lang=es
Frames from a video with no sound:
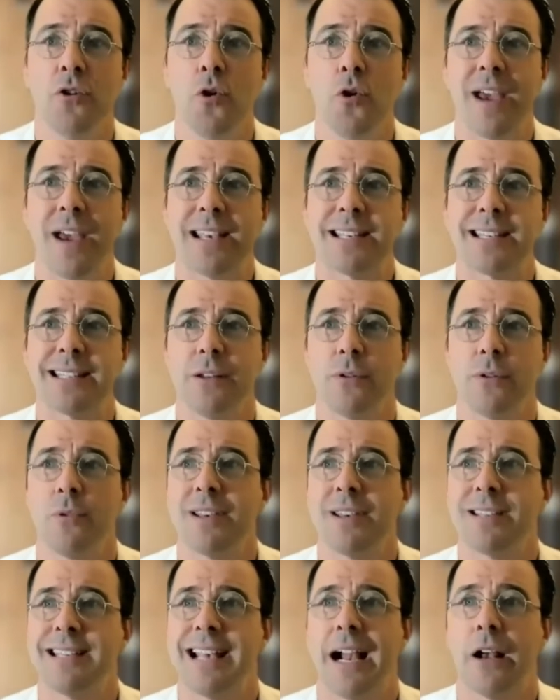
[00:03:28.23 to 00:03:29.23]
No es,
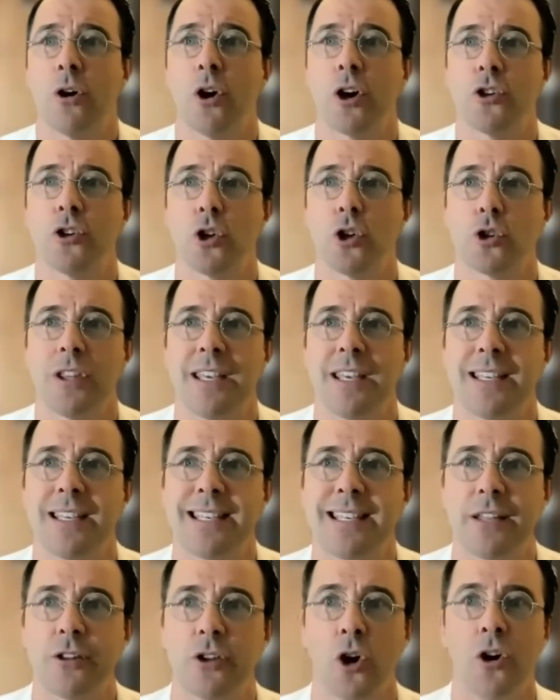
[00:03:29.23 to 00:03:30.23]
no es algo que yo estoy
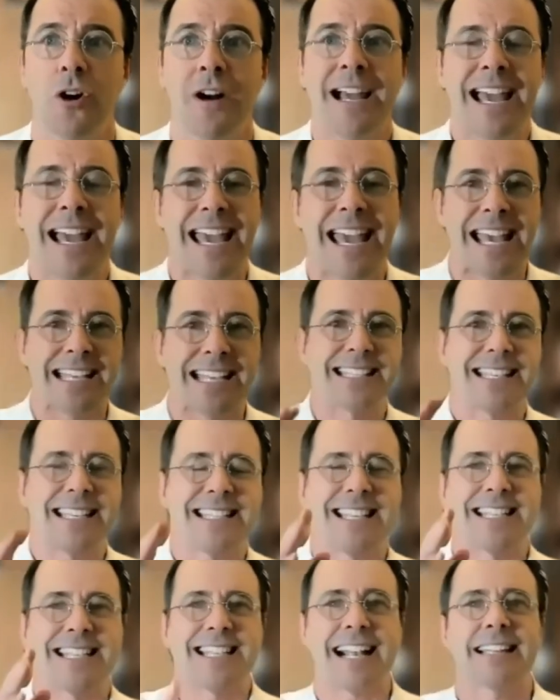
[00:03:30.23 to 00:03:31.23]
diciendo es,
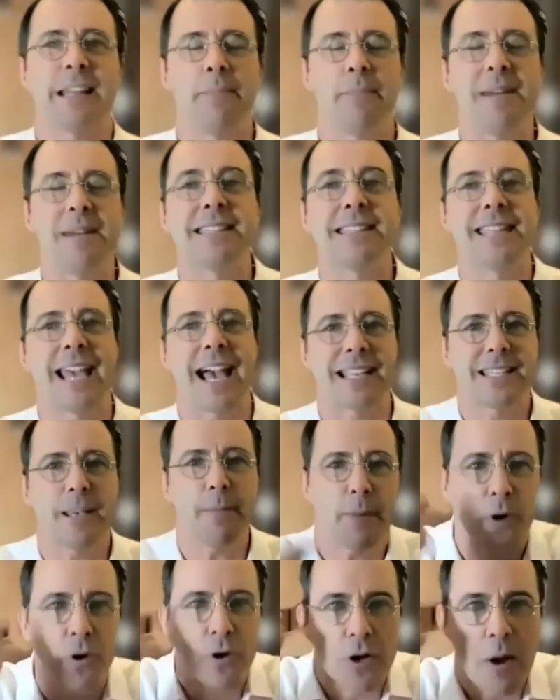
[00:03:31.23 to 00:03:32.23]
es exactamente
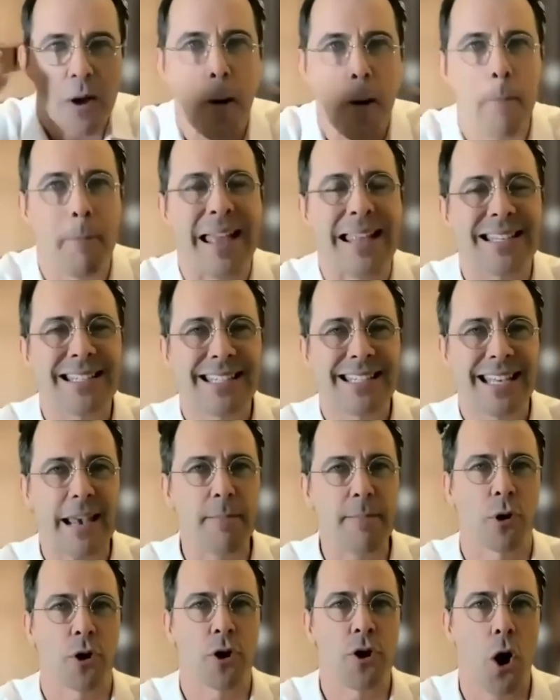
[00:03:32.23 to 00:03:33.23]
así, pero
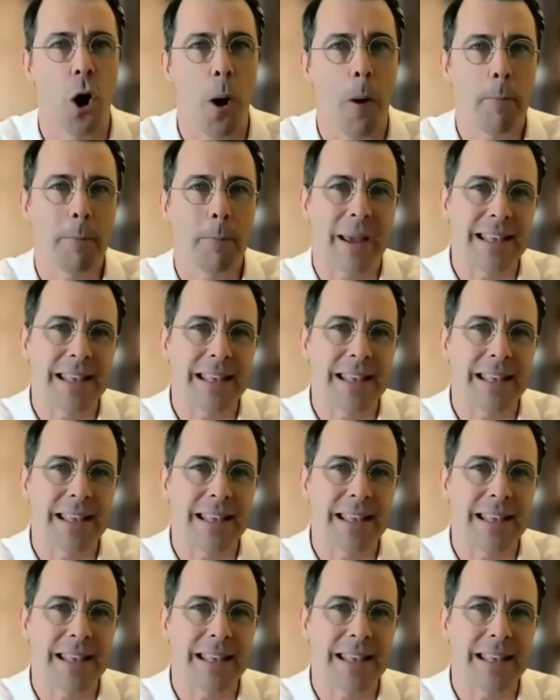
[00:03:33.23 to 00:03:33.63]
pensemos, ¿no?